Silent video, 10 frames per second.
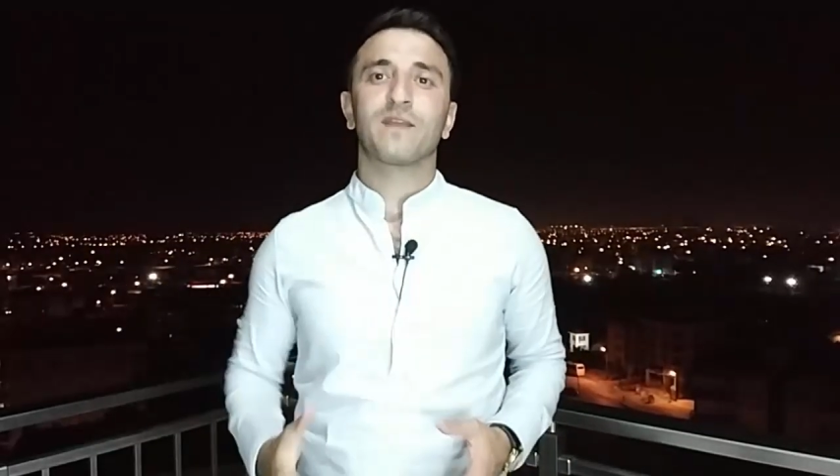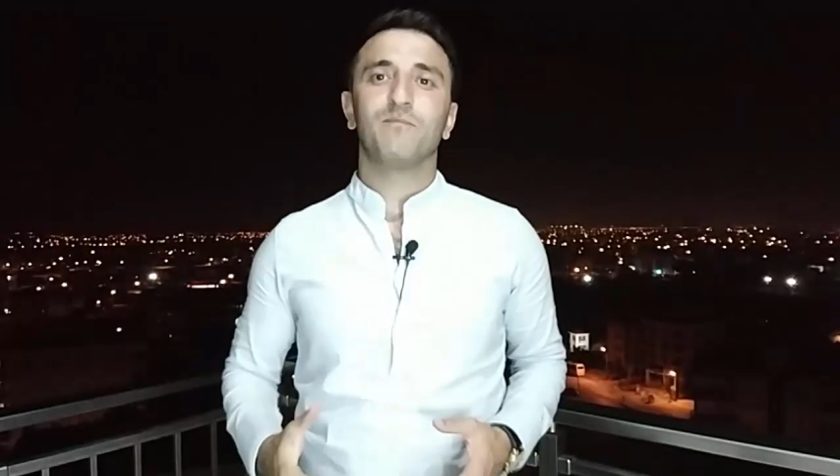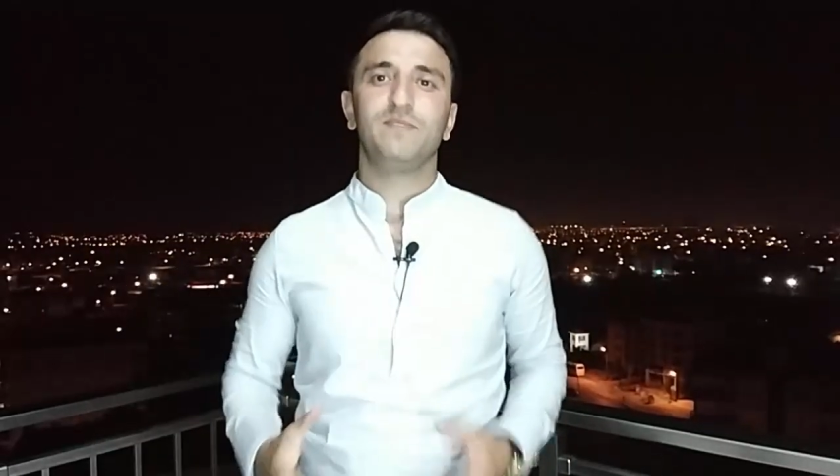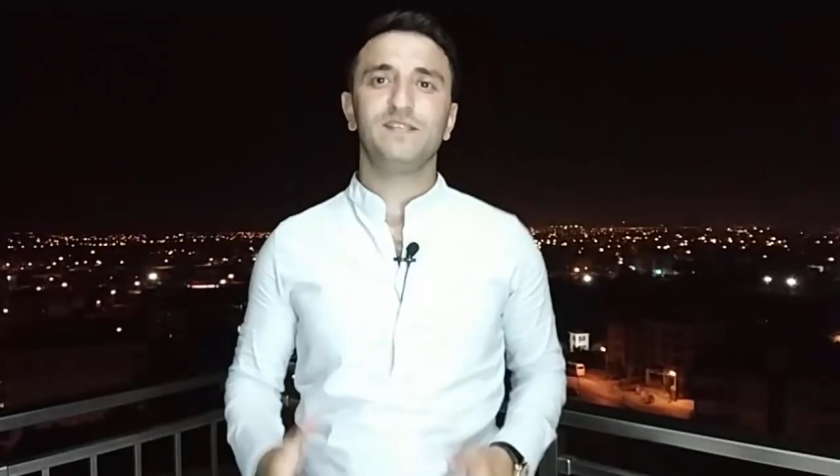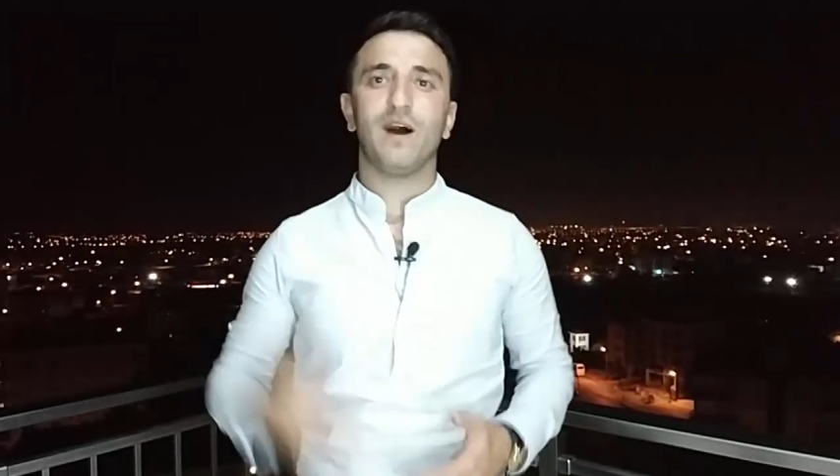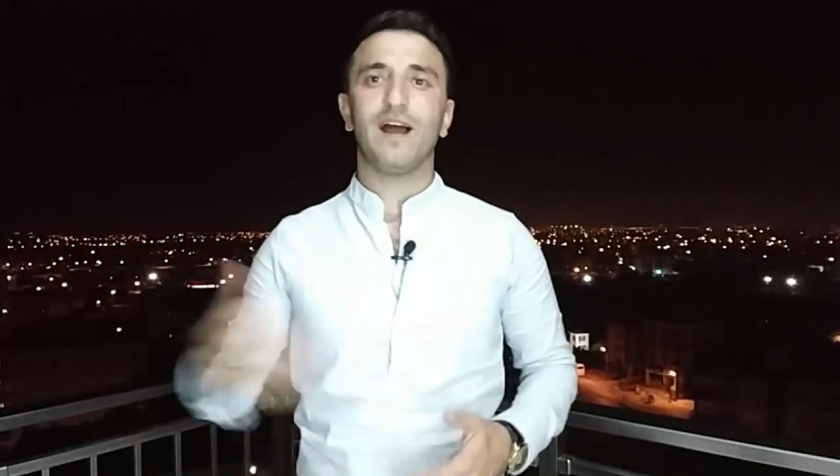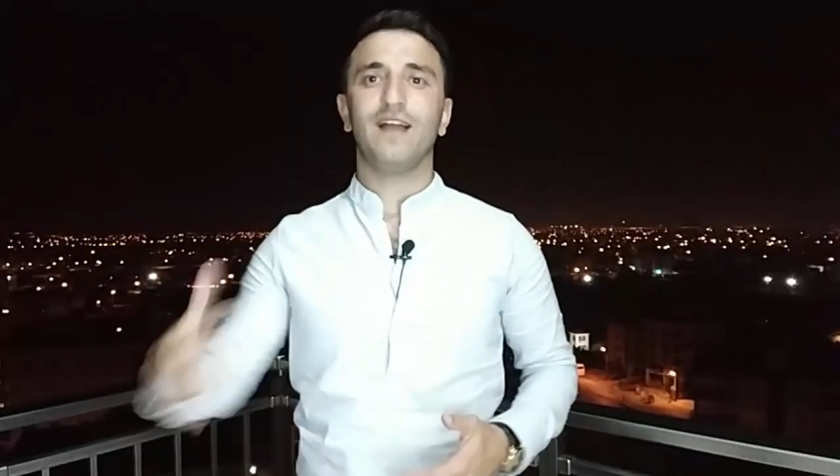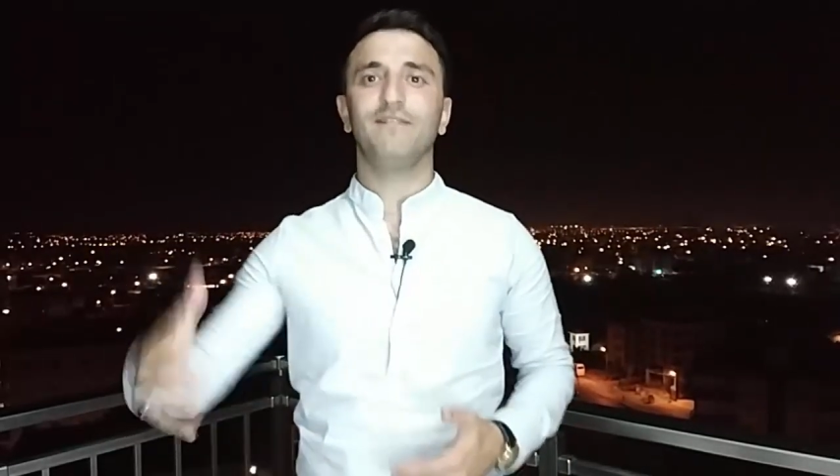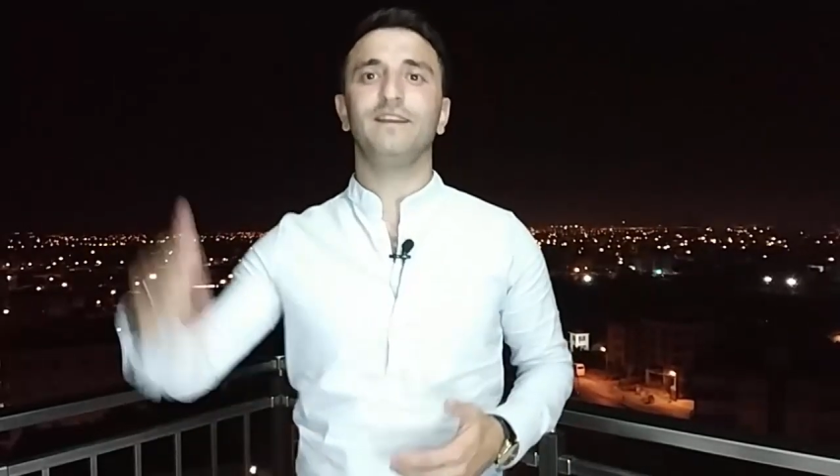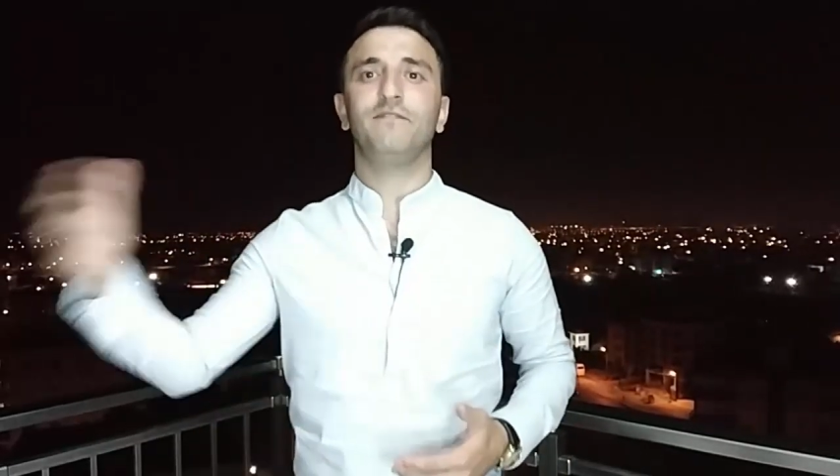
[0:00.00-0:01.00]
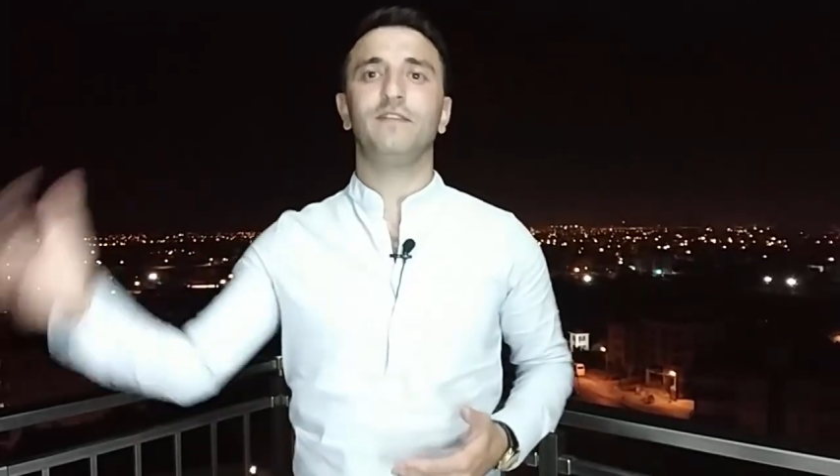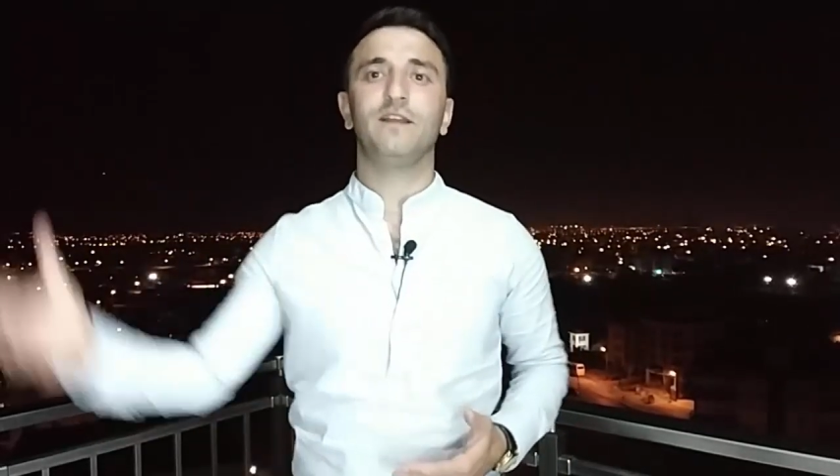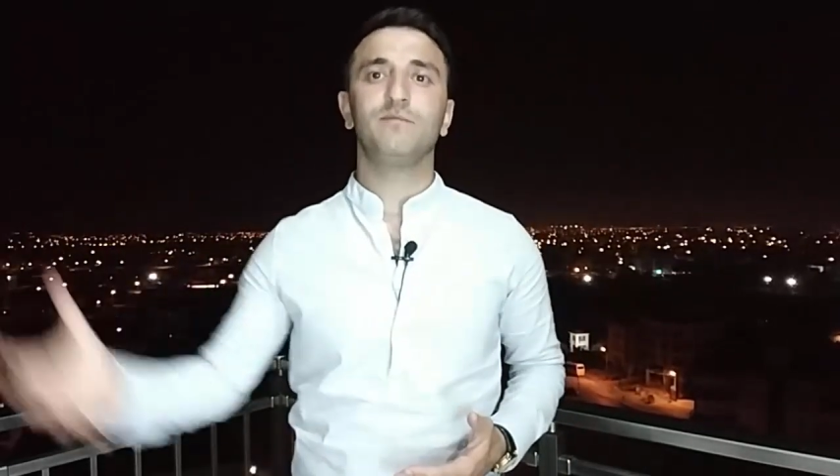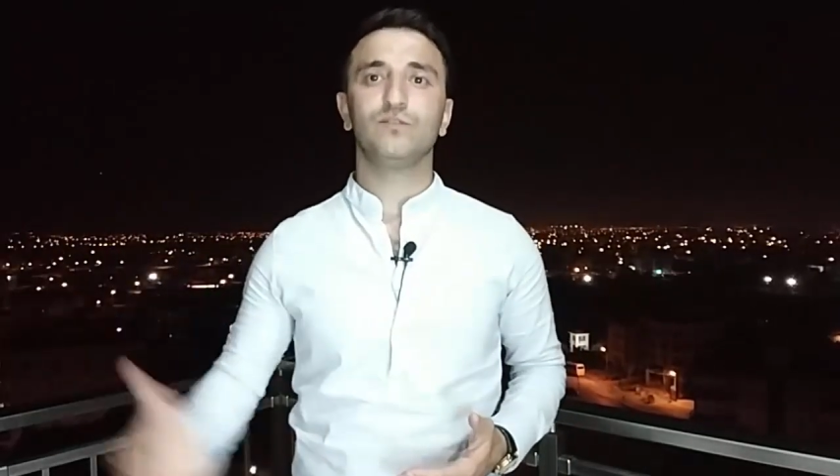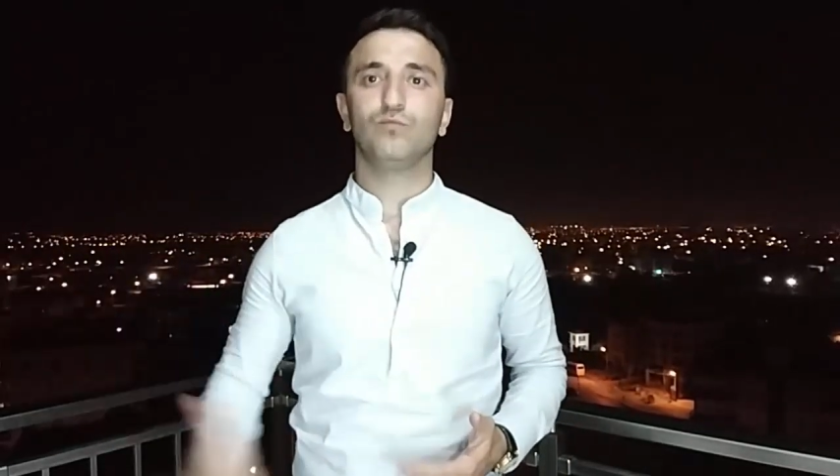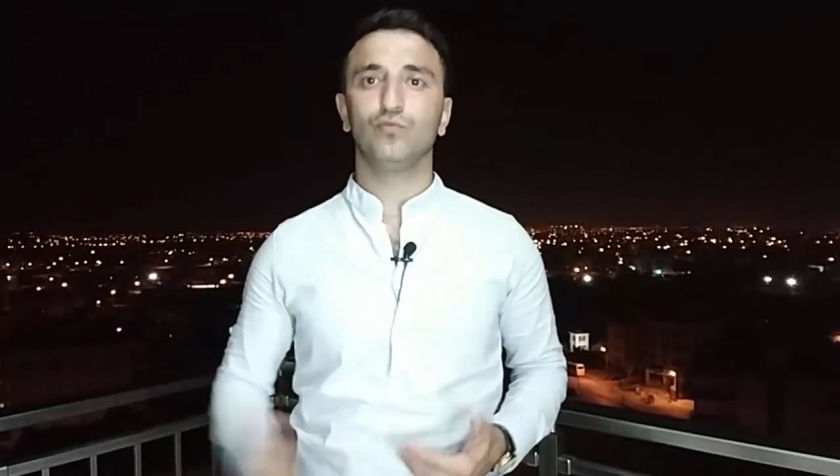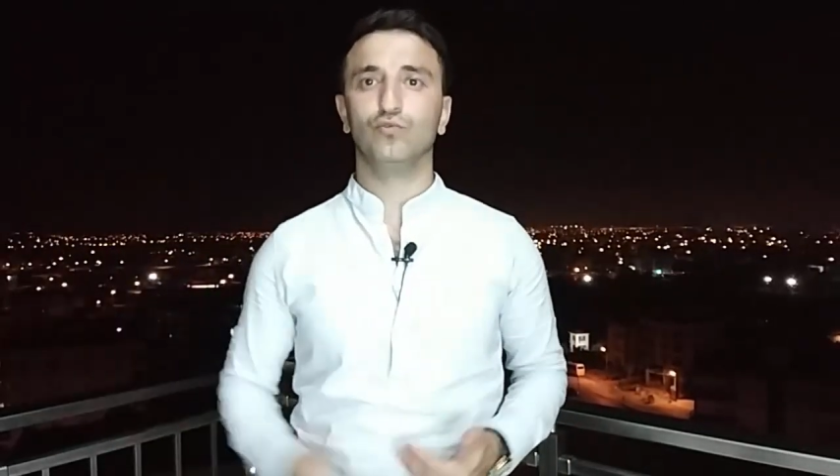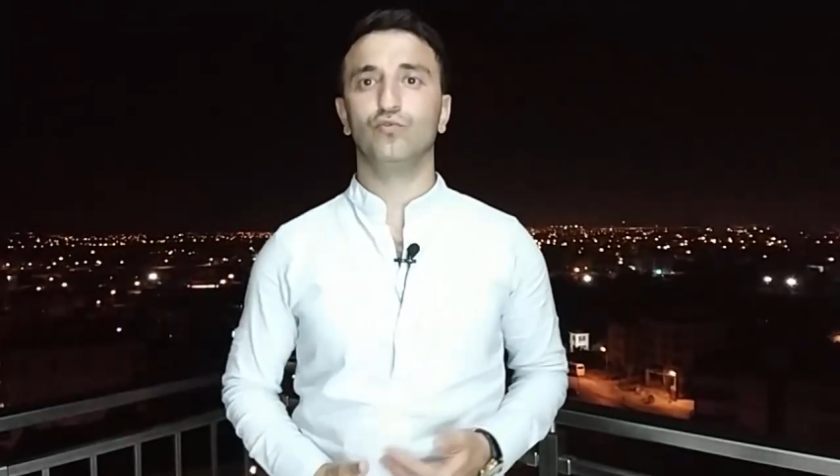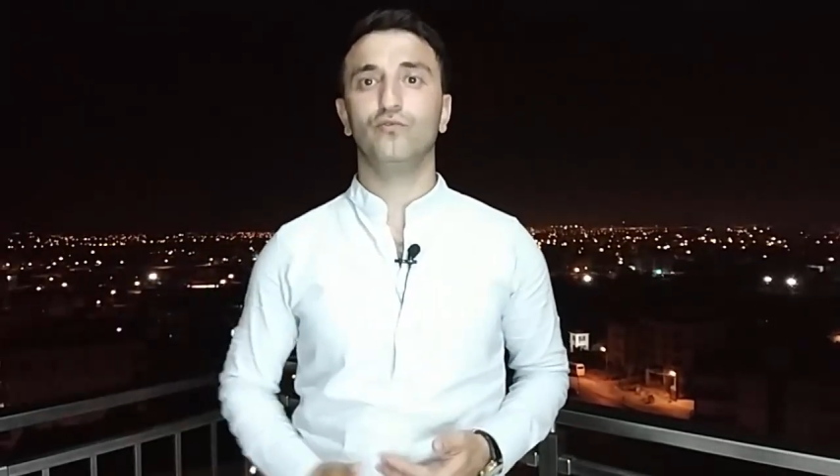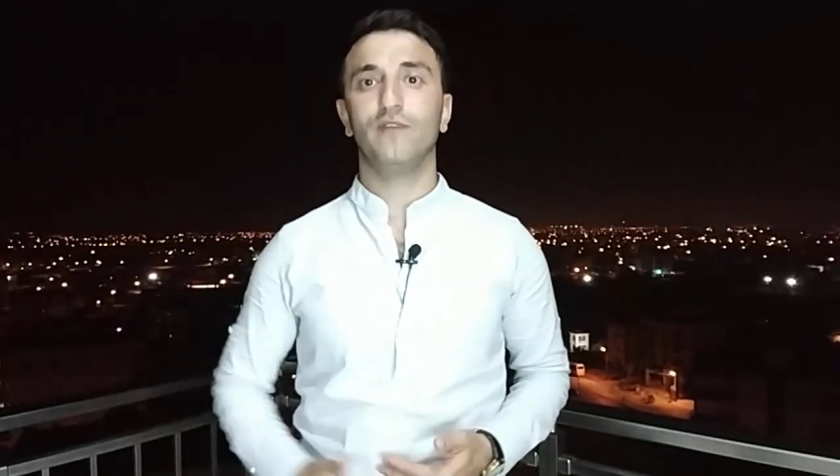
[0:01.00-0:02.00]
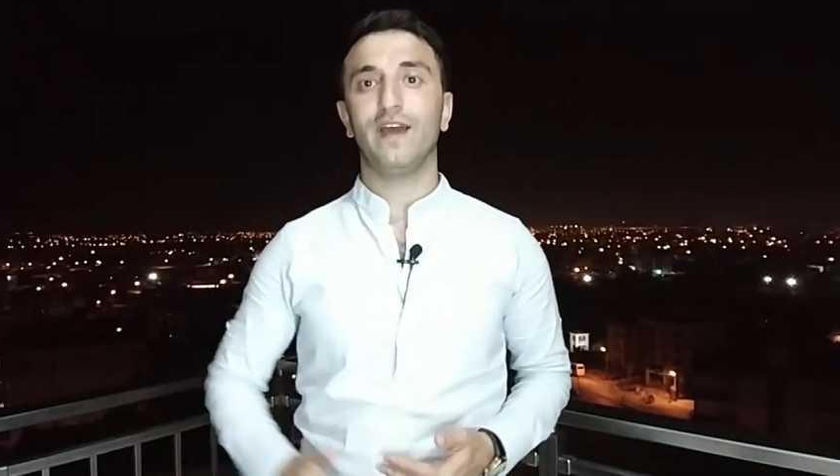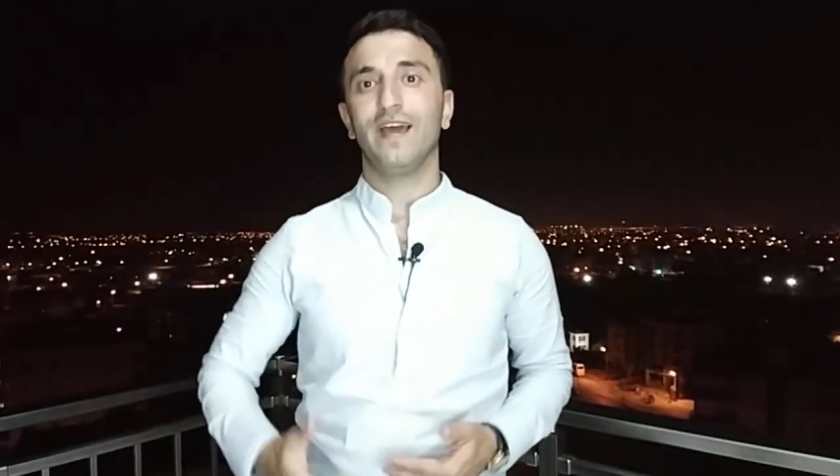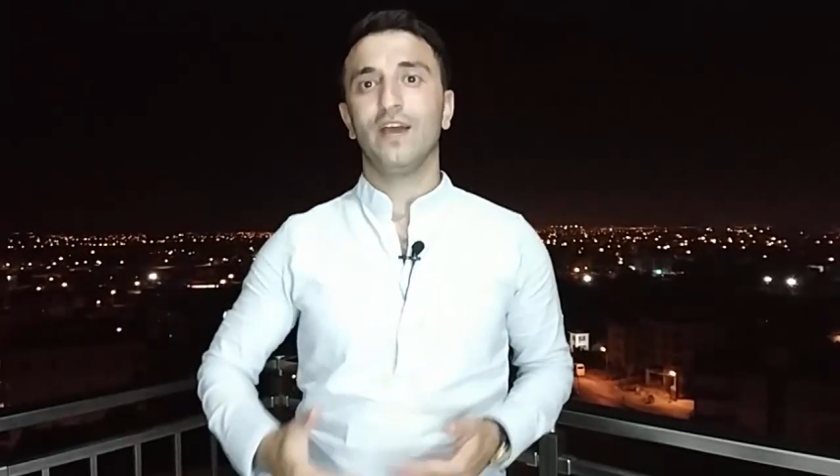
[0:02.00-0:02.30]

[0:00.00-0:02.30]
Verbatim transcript: bizim hayal ve hedeflerimizin bulunduğu ve